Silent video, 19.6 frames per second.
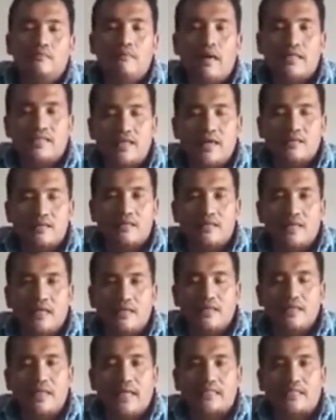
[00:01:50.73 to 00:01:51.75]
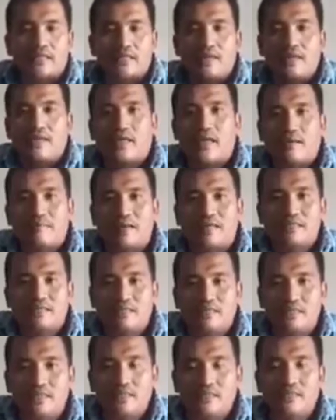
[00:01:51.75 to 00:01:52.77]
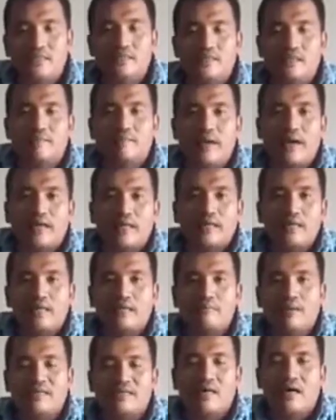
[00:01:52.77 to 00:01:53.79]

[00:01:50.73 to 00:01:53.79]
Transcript: banyak terjadi katanya reklamasi sampai hari ini